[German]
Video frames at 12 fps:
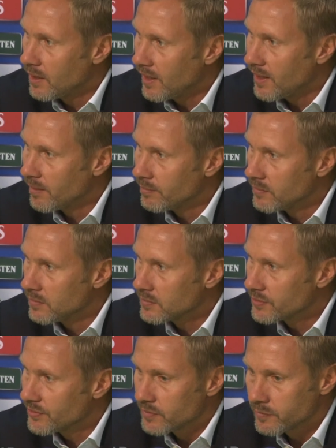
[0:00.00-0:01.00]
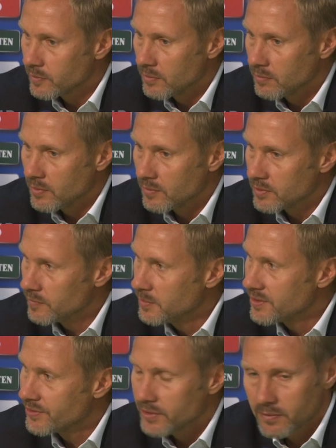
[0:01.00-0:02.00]
haben. Das ist, also
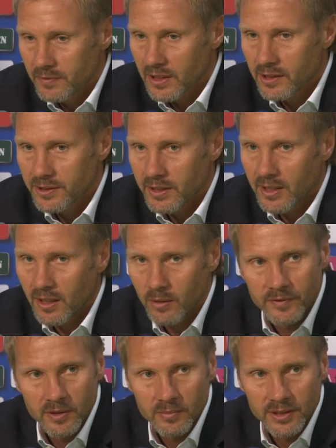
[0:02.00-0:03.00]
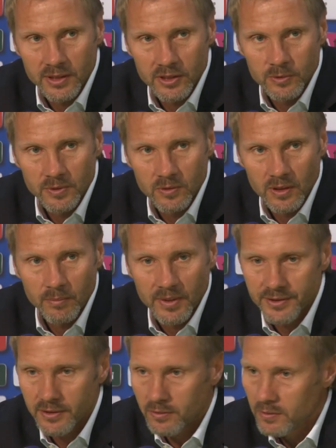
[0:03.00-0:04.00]
mir ist es wirklich egal, ob wir in Madrid spielen oder in
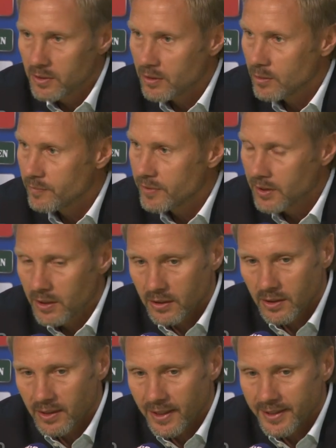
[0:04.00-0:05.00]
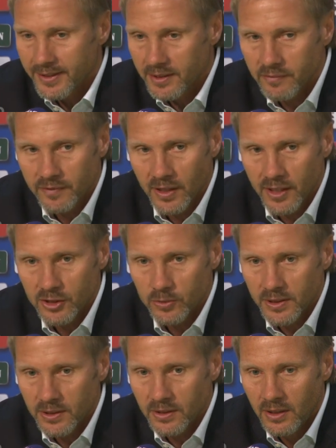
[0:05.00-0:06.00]
Barcelona oder ob wir gegen einen kleineren Verein
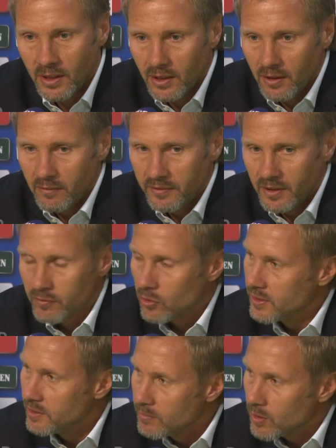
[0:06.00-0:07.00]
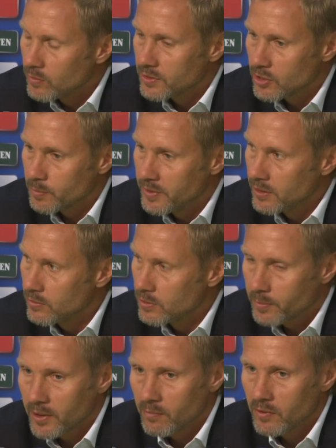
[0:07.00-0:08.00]
spielen. Wir wollen immer unser Spiel
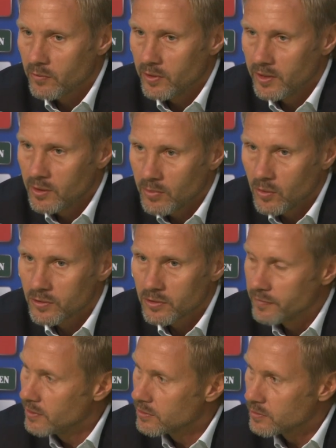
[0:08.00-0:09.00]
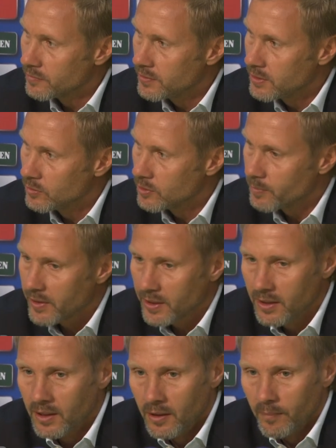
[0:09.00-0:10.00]
durchbringen, wir wollen immer unsere Philosophie
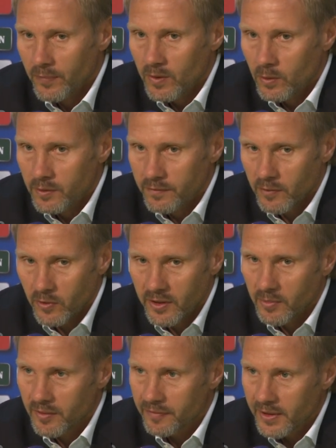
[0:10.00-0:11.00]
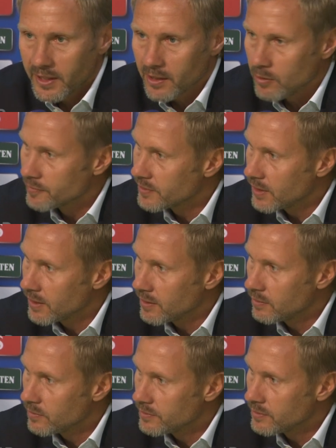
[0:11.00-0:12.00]
durchbringen und wir wollen immer frech
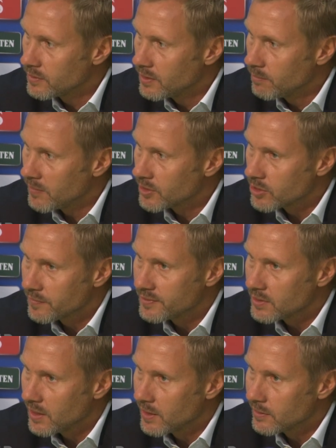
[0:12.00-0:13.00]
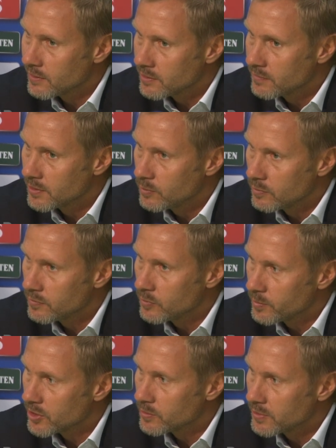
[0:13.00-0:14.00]
auftreten und den Mannschaften zeigen, dass wir guten
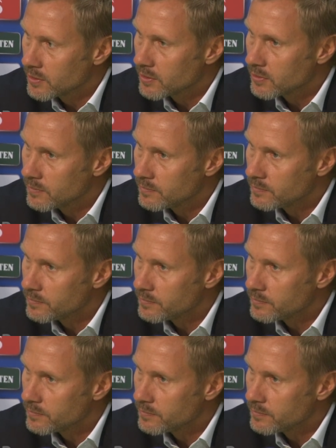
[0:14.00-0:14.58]
Fußball spielen können.